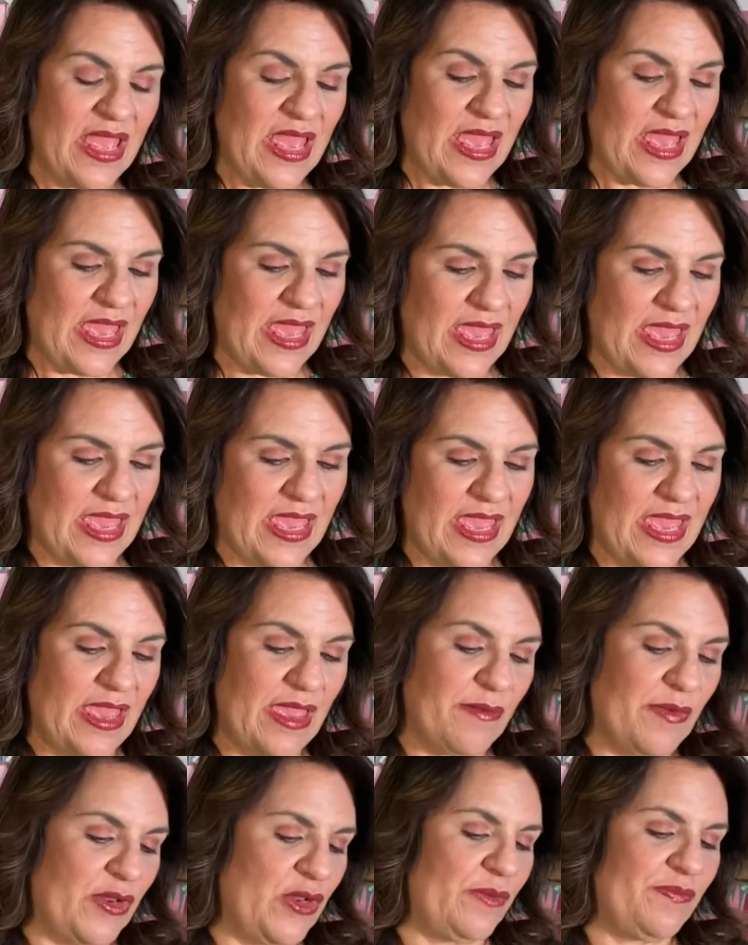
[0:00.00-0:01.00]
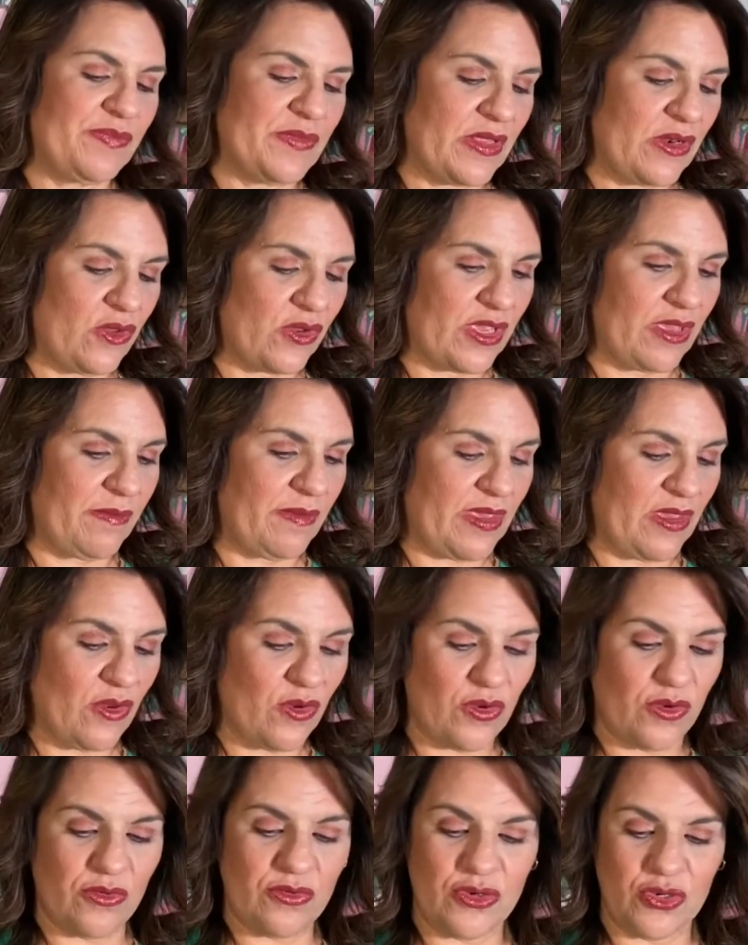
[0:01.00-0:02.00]
eh, bueno, lo que
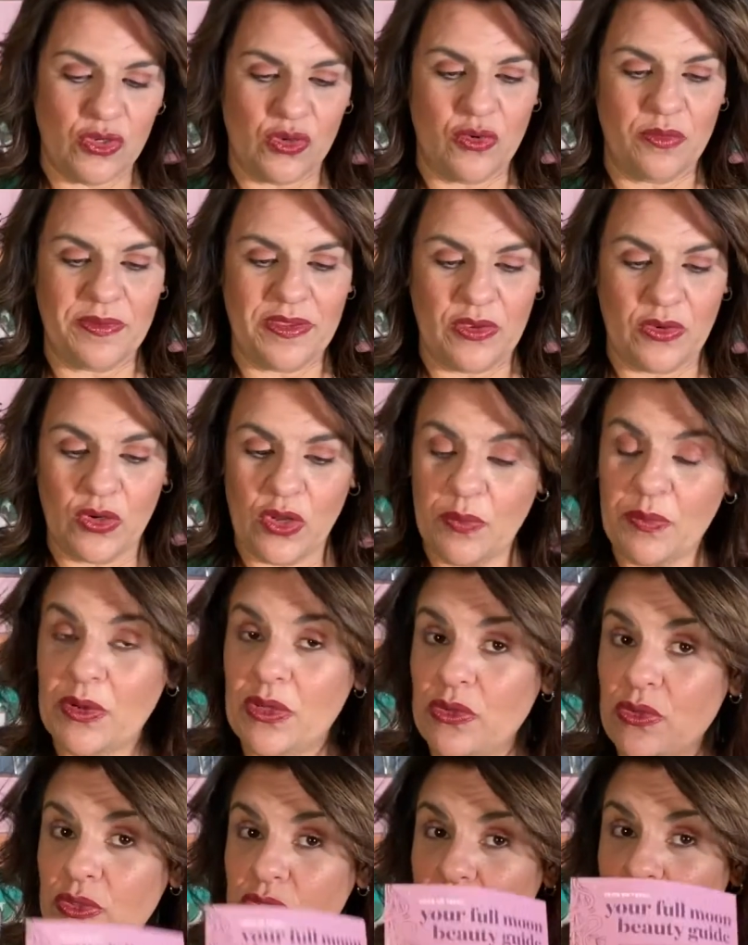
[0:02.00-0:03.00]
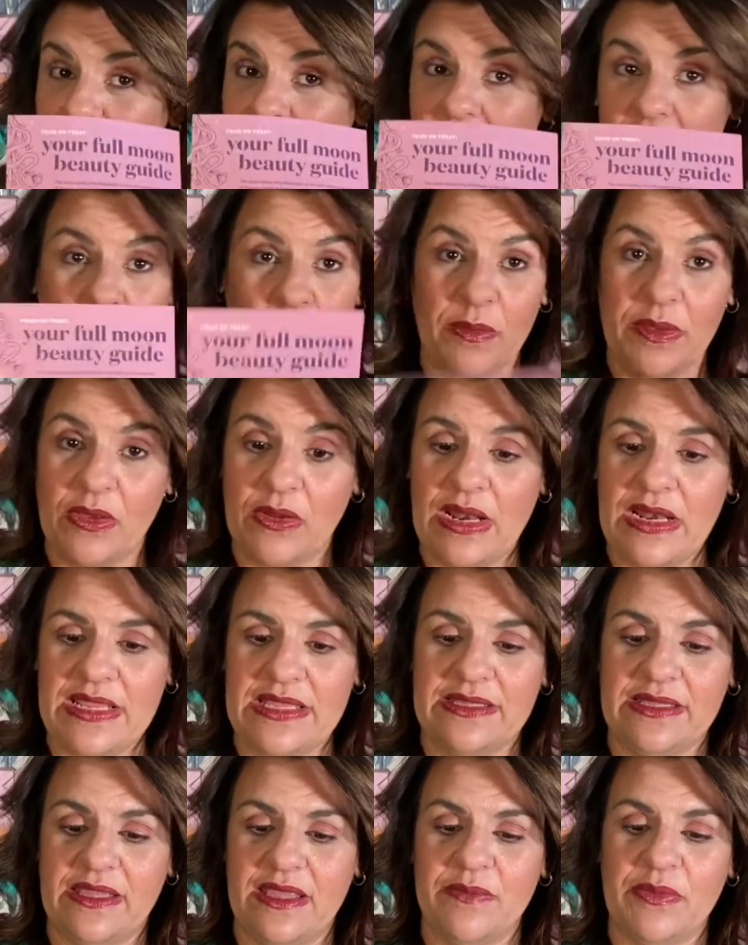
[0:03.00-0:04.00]
veo, no veo los productos aquí, no veo la
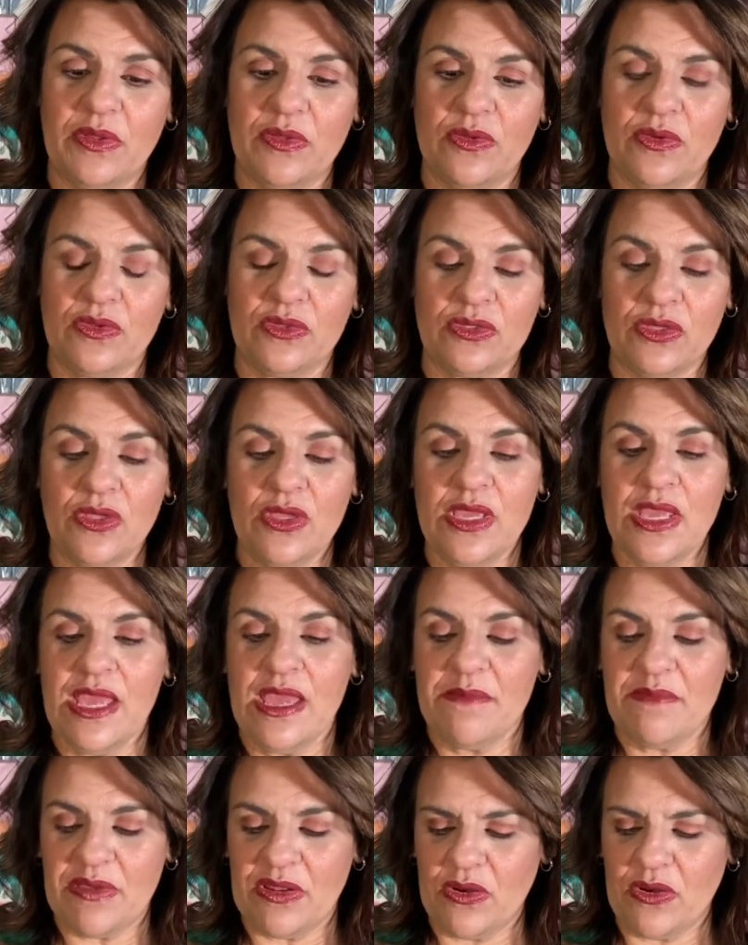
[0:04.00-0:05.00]
lista de productos, pero